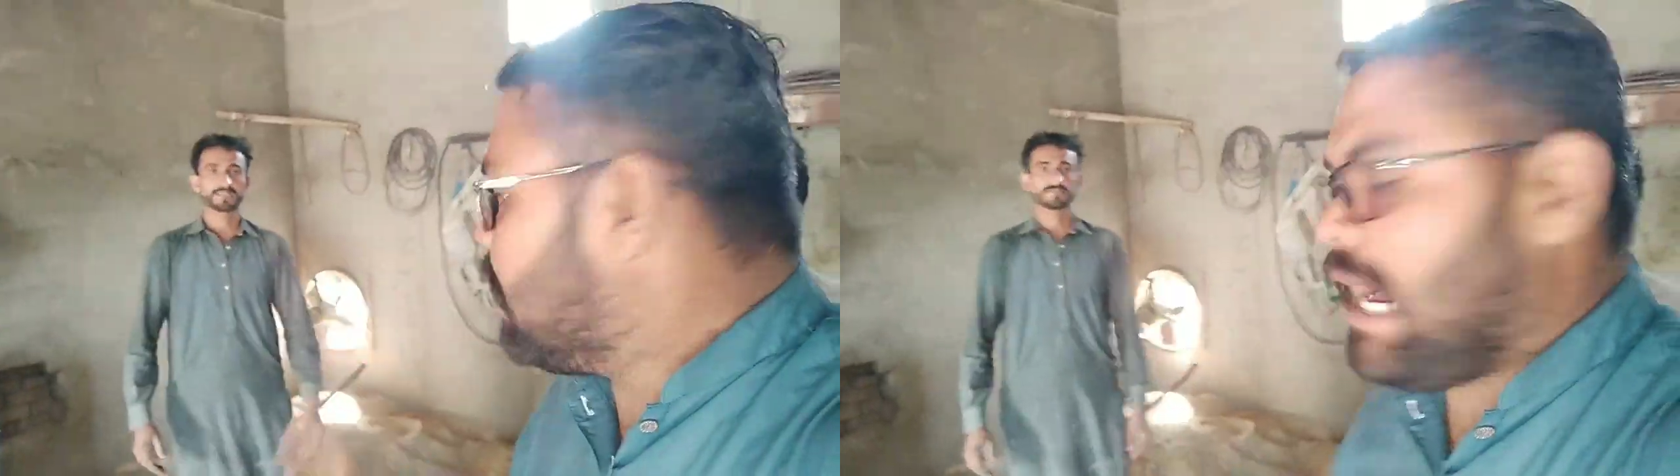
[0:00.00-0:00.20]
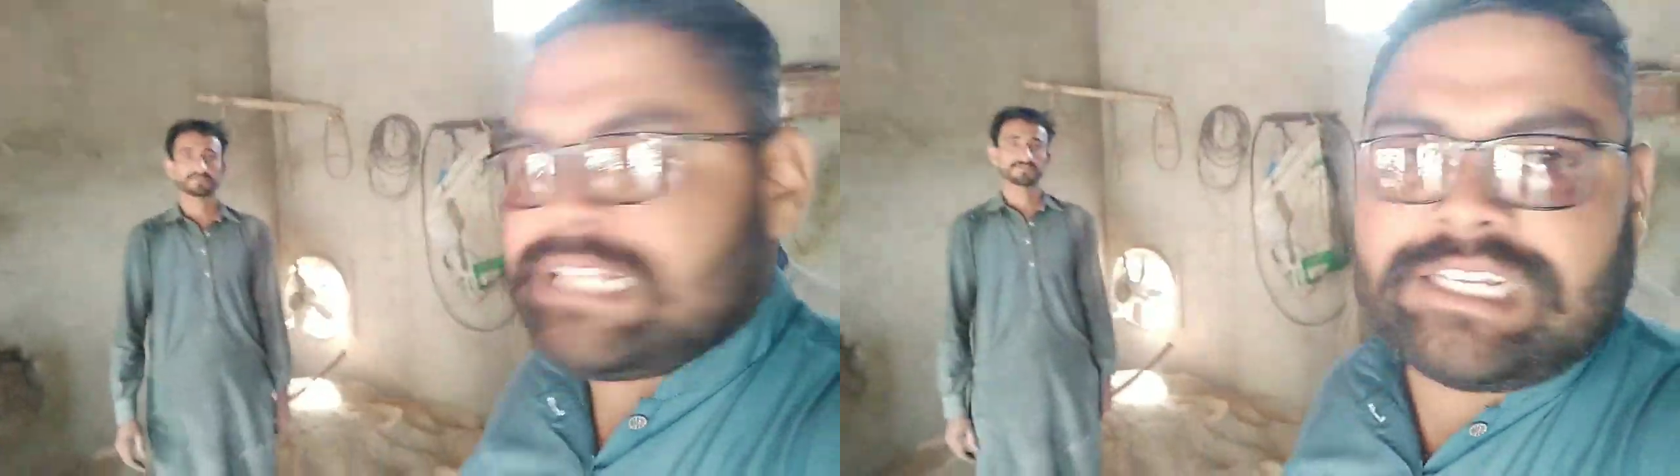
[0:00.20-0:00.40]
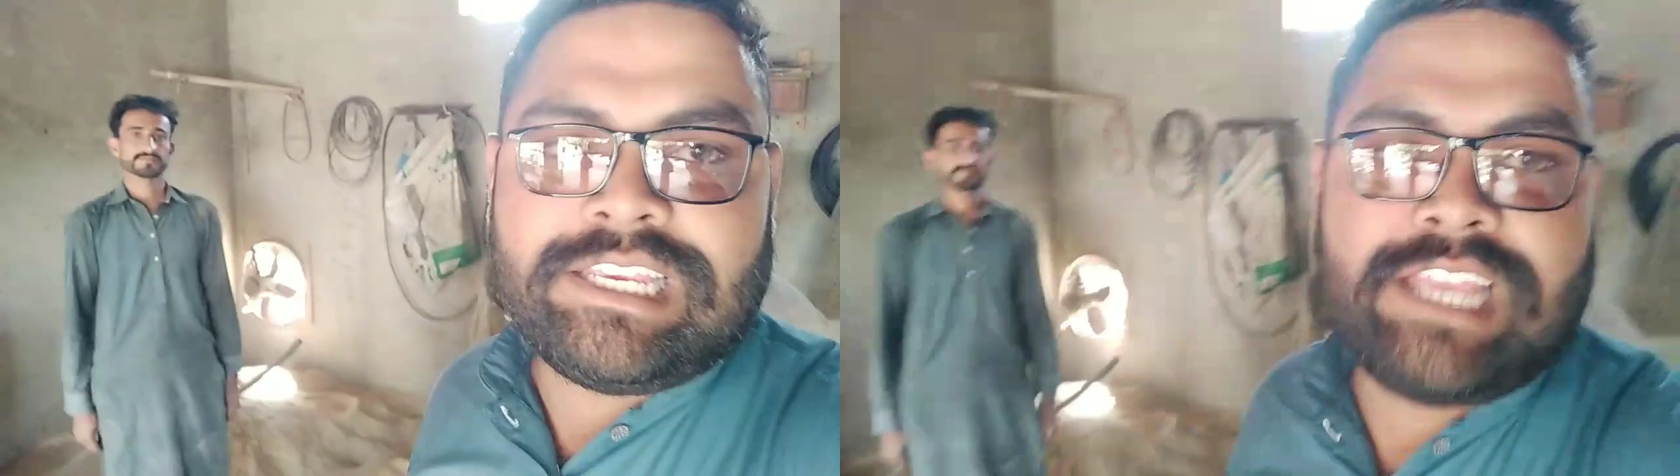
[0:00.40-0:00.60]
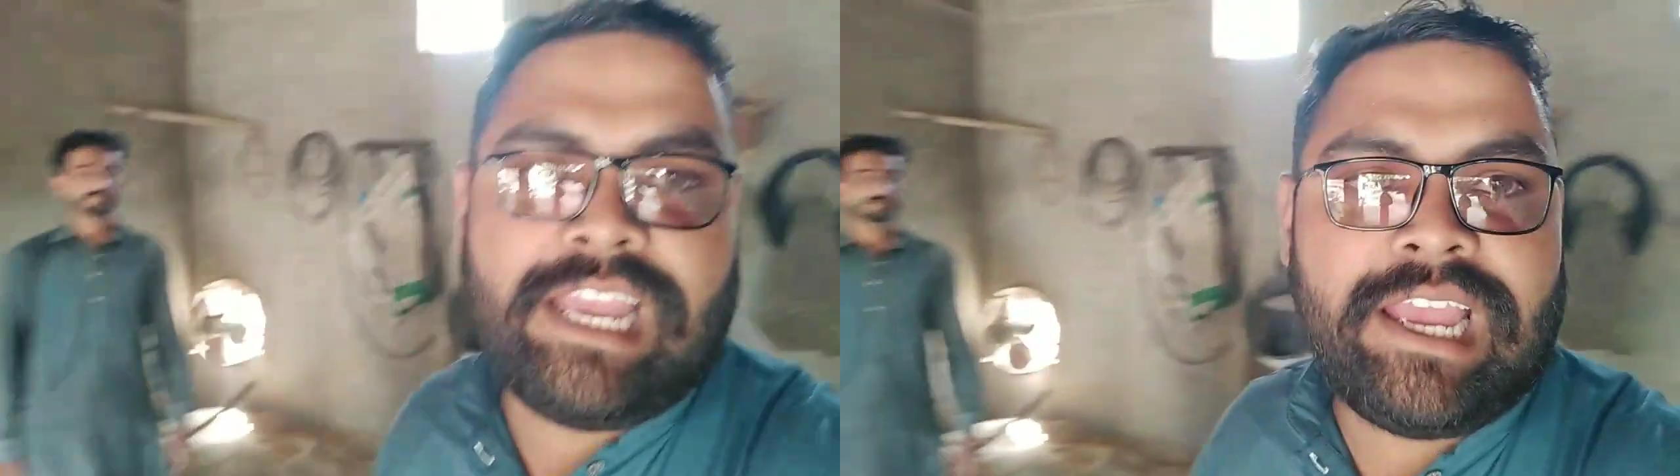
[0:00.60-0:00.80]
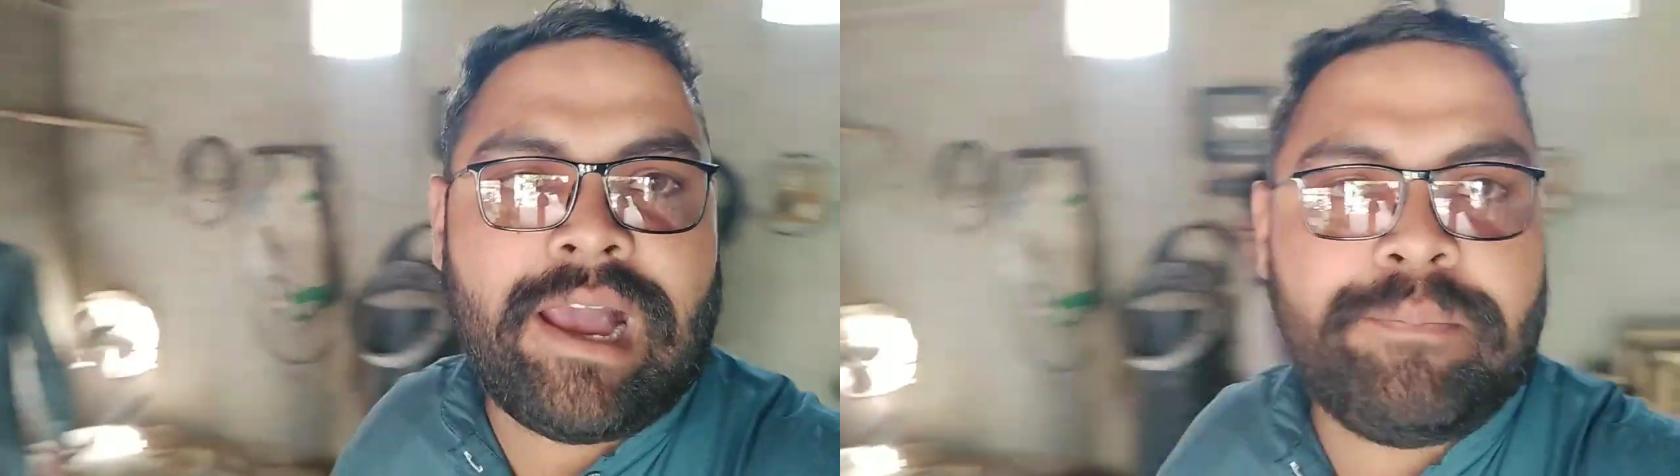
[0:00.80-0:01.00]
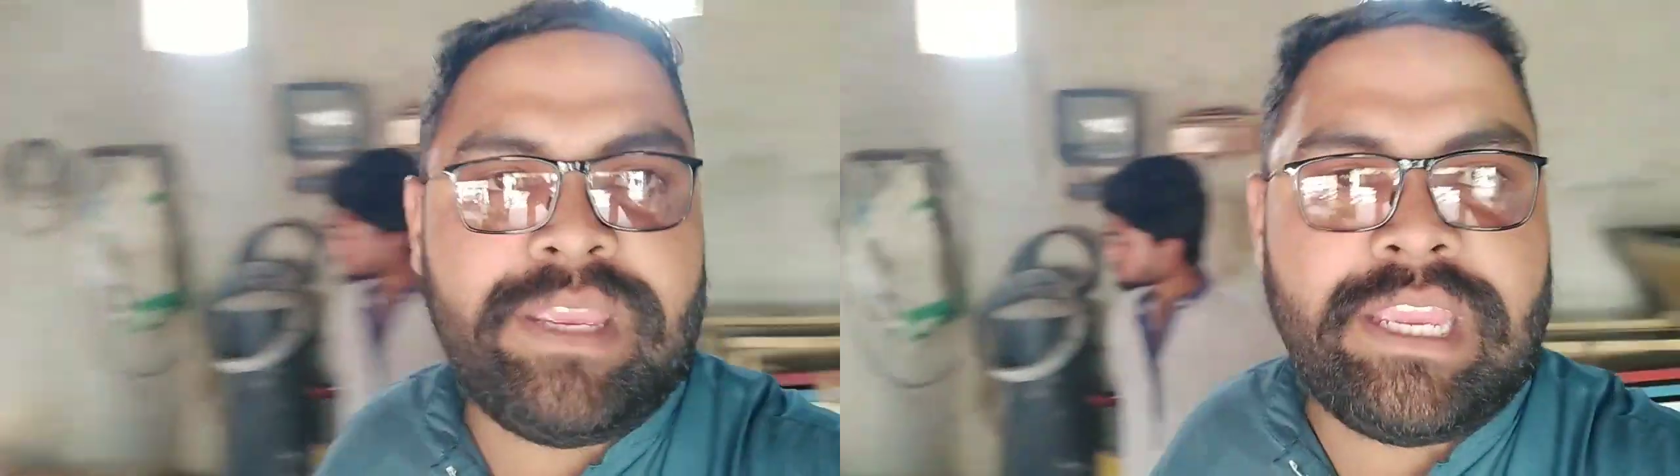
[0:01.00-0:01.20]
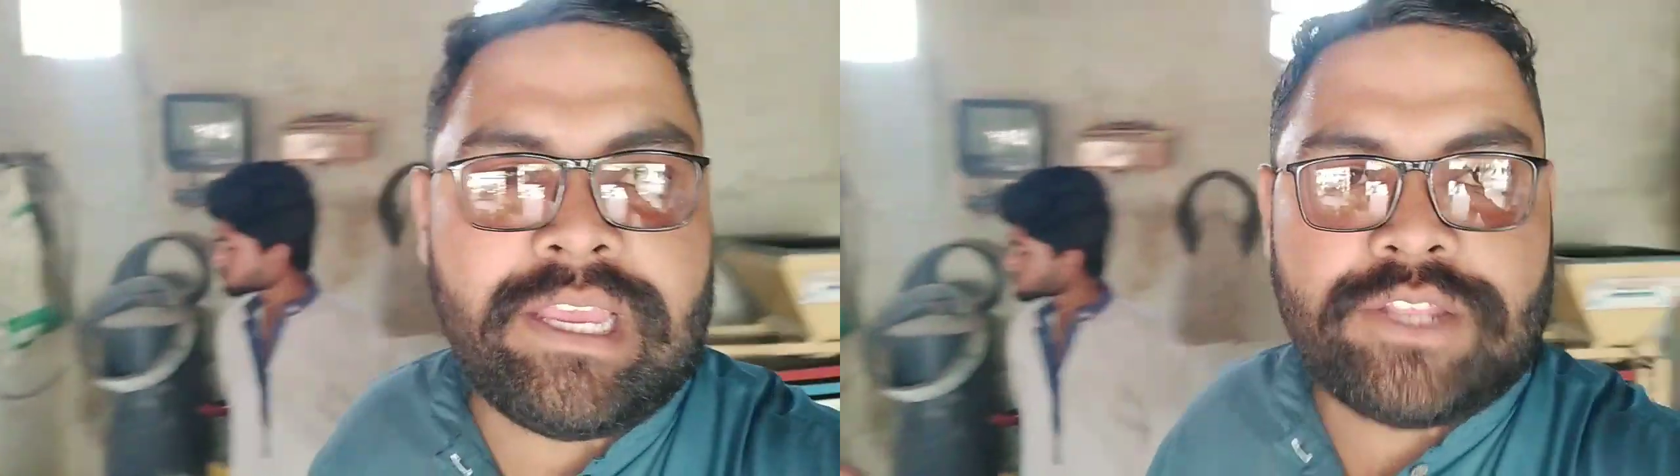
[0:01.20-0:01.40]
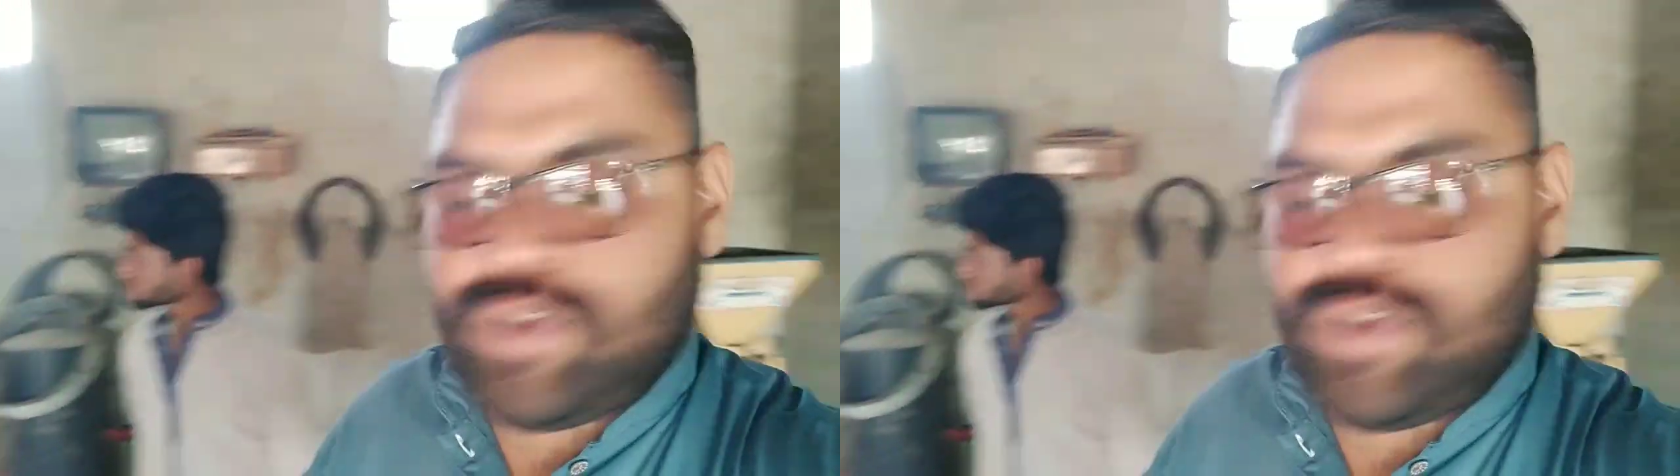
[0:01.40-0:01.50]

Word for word: है अच्छा जी ये अभी